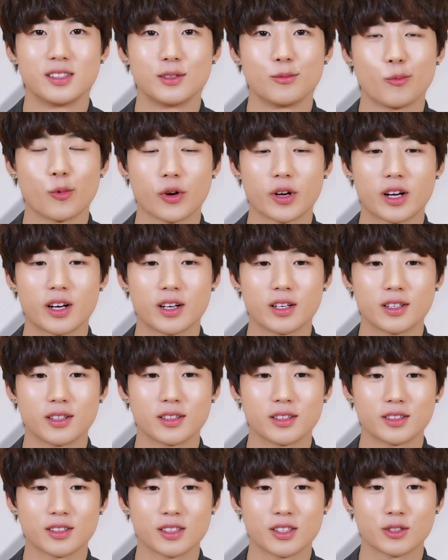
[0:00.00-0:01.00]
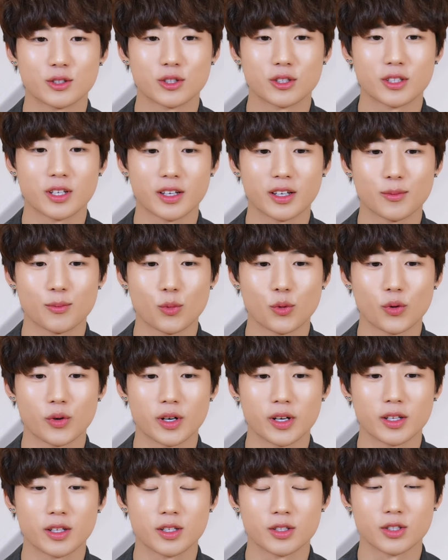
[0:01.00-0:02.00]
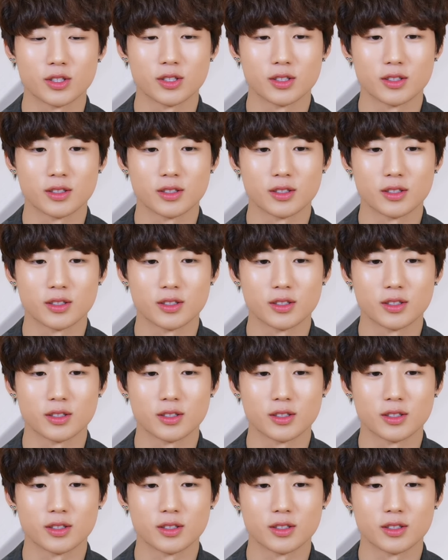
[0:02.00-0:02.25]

뭔가 되게 뭐라 해야 되지?